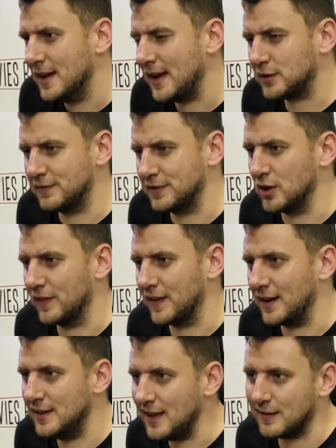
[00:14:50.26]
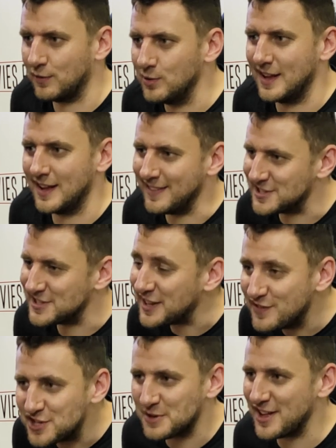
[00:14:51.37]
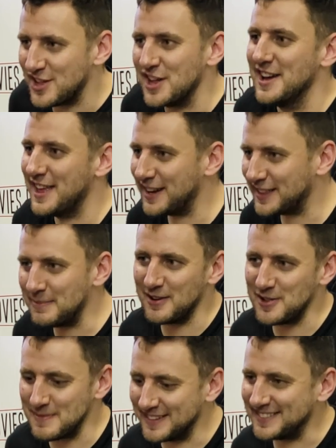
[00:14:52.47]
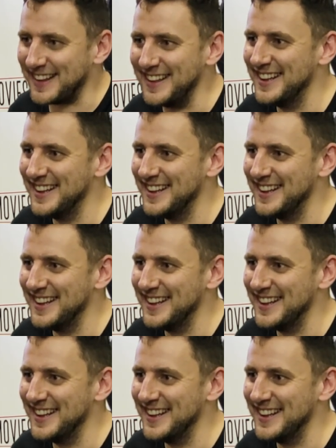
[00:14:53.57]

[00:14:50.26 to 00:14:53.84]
jak to wygląda i jak w ogóle, wiesz, jak ćwiczyłeś, jak nabierałeś mięsa,